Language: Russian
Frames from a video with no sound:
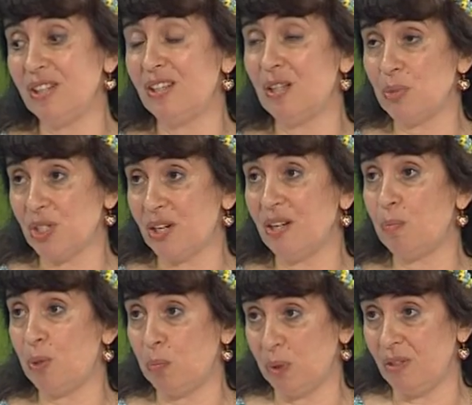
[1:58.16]
рядом стояла
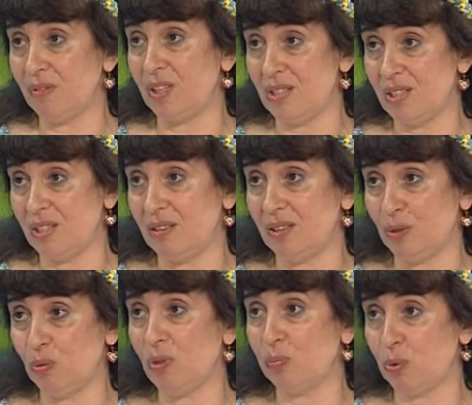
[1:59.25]
преподаватель,
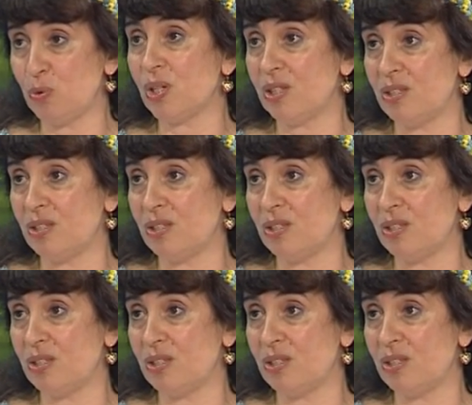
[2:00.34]
которая просто